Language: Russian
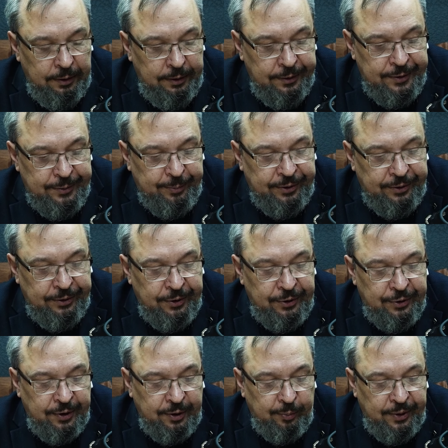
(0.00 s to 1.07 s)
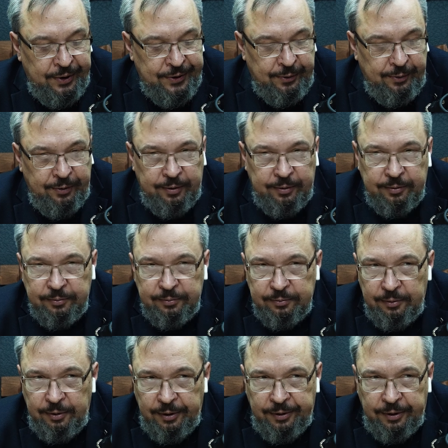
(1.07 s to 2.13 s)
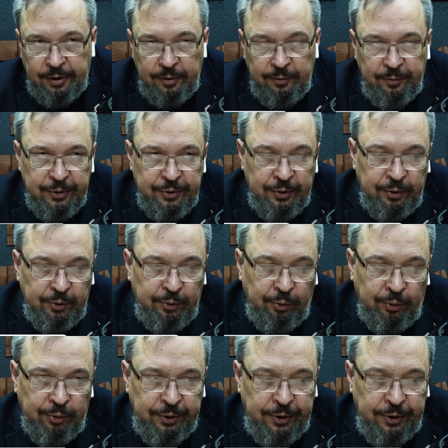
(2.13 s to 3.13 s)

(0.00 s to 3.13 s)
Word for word: господина Шахбазова, летал в Вашингтон,